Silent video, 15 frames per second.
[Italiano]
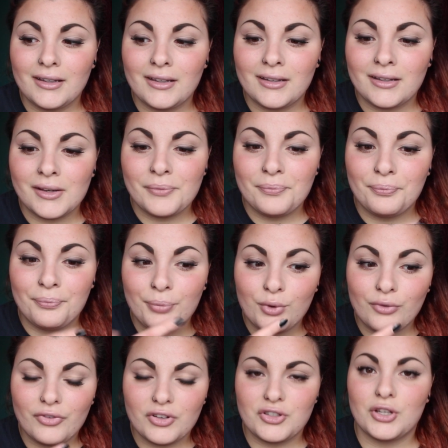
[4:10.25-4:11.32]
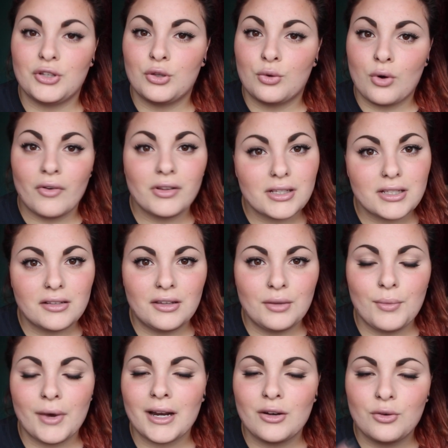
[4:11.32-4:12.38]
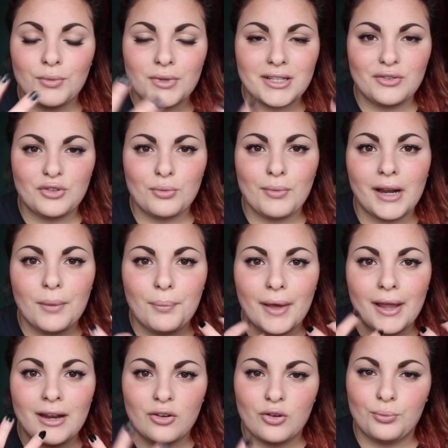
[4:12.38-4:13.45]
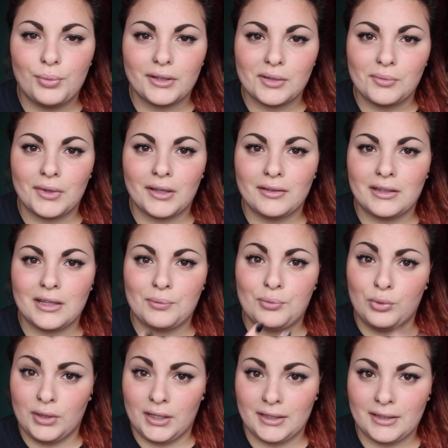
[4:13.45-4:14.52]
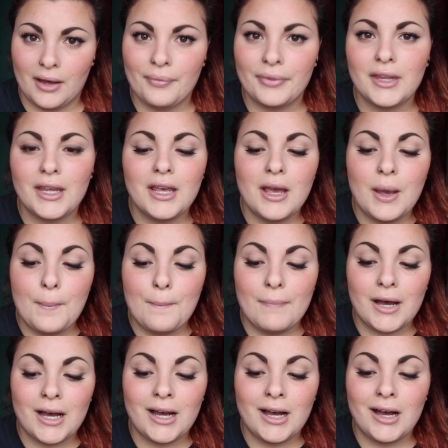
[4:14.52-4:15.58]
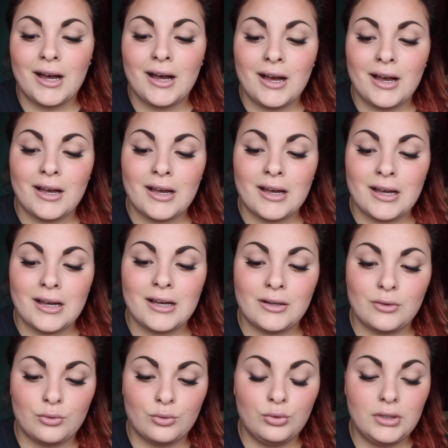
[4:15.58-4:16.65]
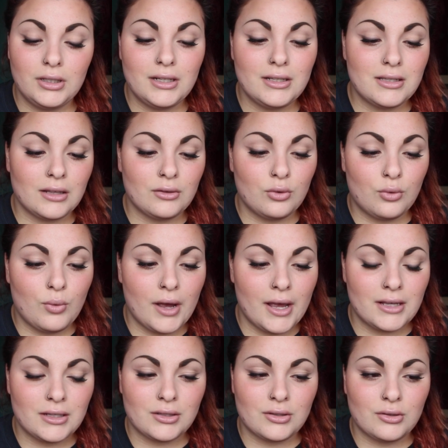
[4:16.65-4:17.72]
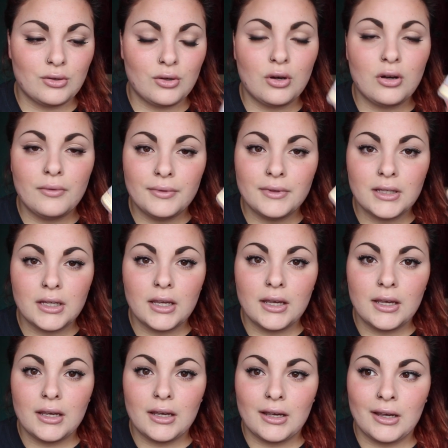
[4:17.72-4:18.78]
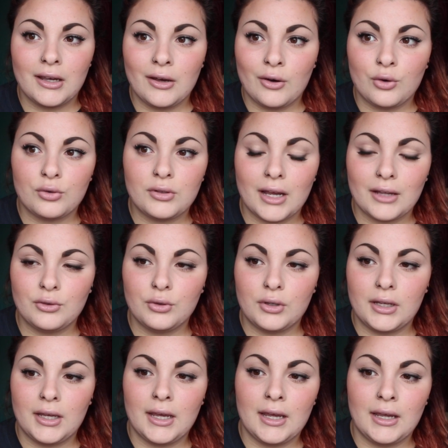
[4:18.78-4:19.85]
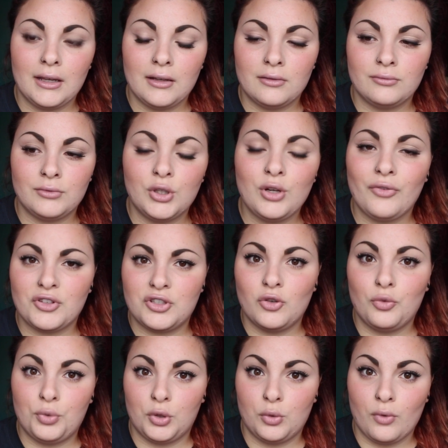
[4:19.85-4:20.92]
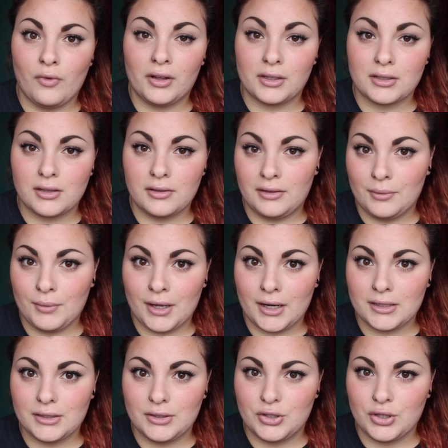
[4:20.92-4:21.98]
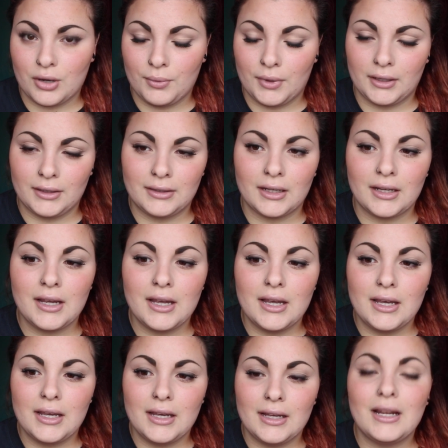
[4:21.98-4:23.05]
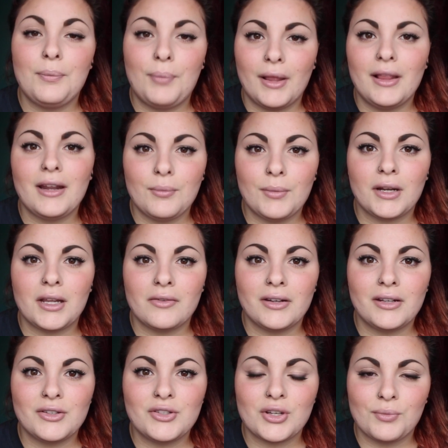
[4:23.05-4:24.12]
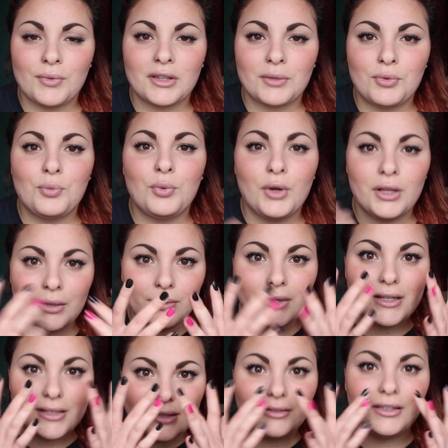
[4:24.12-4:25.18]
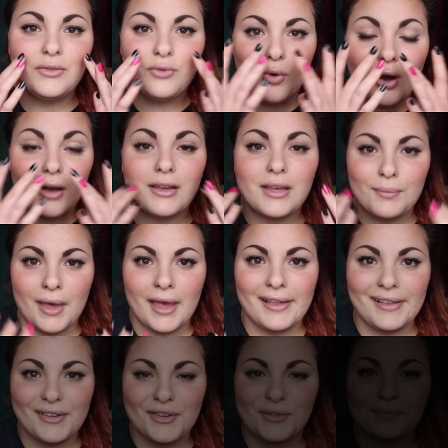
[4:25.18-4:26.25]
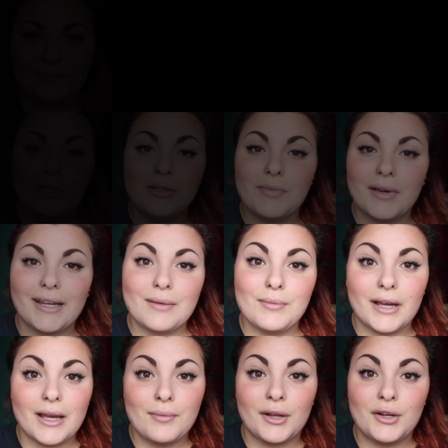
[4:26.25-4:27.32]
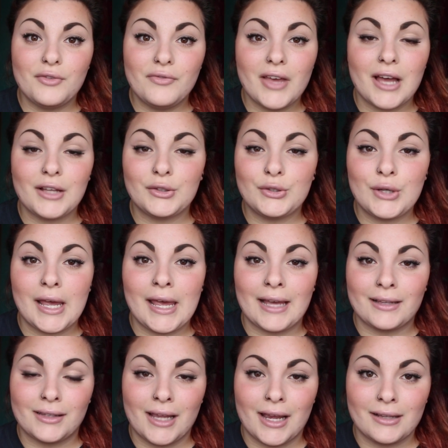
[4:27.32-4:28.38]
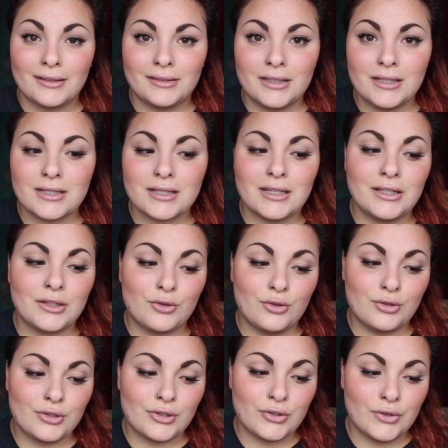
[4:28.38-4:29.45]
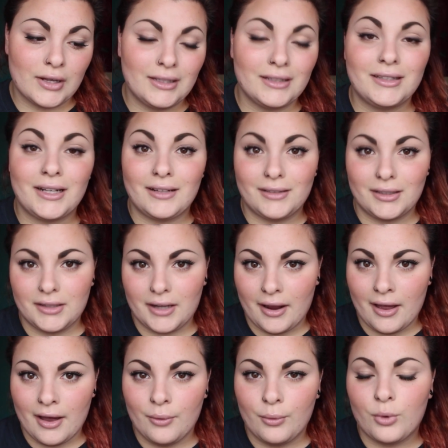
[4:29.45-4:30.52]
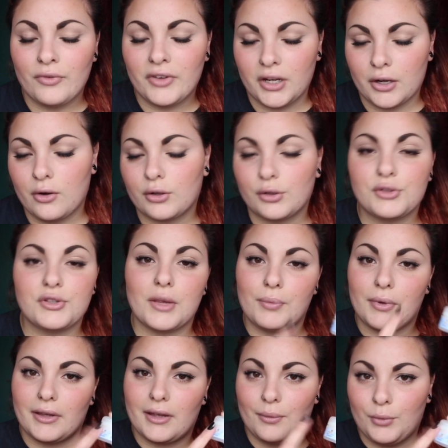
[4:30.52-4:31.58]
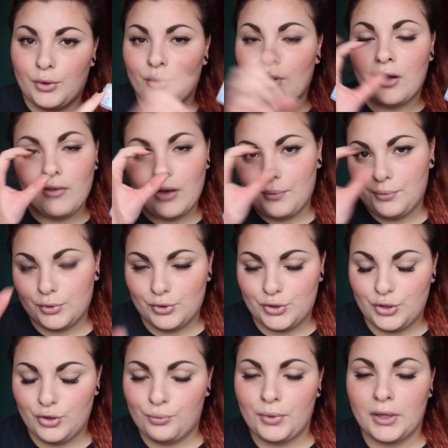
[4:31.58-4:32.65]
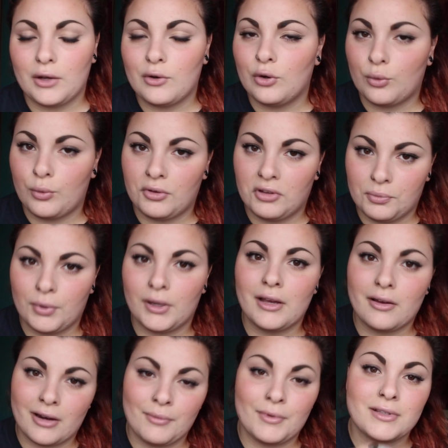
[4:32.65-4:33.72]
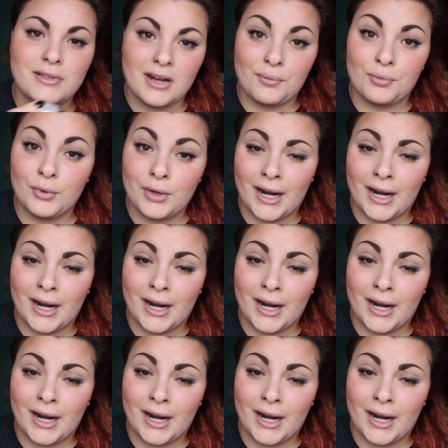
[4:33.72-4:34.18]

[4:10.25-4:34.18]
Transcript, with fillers: eh, pur facendolo una volta a settimana non mi sento mai la pelle completamente pulita ma utilizzando questo eh, ho notato che mm, io lo facevo più di due volte a settimana sinceramente la pelle rimaneva leggermente più pulita e me la sentivo anche meglio l'ultima crema che mi hanno inviato è Atlantis il costo è di 33 euro vi ricordo sempre che il mio è un campioncino piccolo quindi poi la crema sarà più